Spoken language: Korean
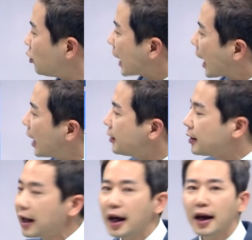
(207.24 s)
투를
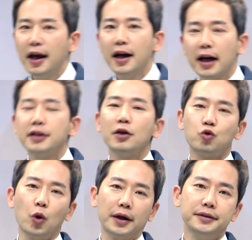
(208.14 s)
나가는 게 가장
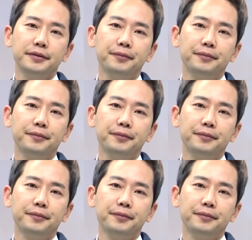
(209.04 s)
좋아.